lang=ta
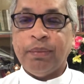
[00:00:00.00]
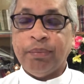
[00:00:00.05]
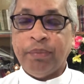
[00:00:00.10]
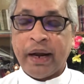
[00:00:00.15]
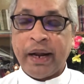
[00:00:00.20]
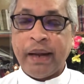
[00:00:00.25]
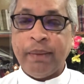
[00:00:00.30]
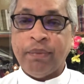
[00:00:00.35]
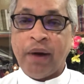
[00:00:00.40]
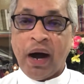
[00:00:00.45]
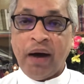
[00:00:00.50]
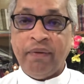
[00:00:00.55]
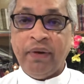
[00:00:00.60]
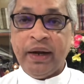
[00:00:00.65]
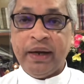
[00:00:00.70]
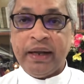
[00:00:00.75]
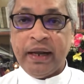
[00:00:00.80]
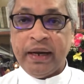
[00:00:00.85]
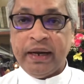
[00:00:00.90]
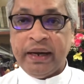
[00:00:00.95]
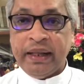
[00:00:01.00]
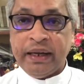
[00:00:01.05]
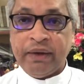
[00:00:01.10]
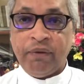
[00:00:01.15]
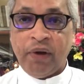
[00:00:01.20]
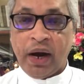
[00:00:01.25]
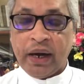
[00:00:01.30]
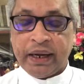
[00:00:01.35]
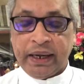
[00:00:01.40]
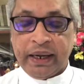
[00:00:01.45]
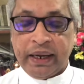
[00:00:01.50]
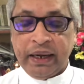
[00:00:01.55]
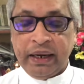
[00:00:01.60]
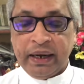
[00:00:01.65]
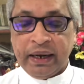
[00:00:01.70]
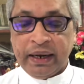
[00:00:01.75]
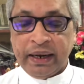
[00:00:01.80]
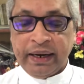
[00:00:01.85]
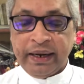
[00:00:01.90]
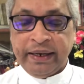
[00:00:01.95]
மறைமாவட்ட நிர்வாகியின்
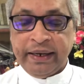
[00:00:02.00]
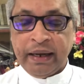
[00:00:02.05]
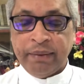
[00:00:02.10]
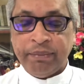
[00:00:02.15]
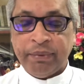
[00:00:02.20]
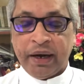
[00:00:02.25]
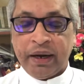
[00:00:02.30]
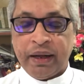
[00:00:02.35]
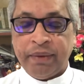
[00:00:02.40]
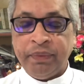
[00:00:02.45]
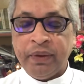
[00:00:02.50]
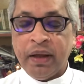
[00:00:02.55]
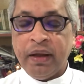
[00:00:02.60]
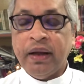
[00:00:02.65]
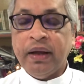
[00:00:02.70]
நியமனம்